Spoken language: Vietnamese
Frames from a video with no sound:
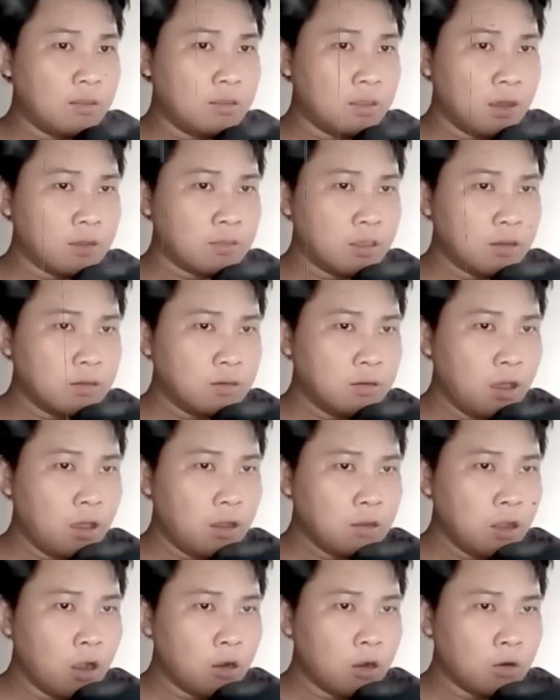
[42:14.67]
Thần thức
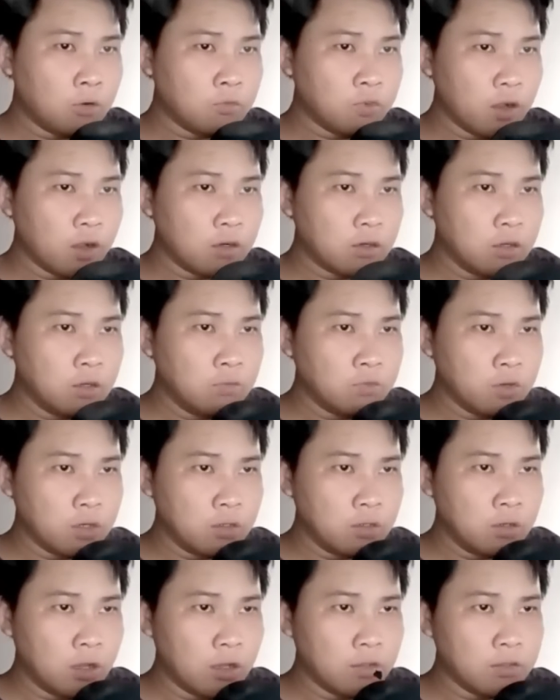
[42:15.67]
lớn hơn vẫn đứng
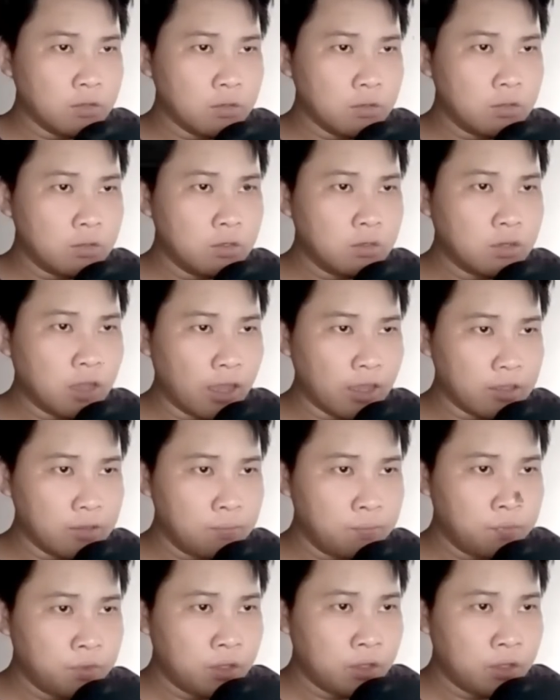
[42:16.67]
vững ở giữa thức hải.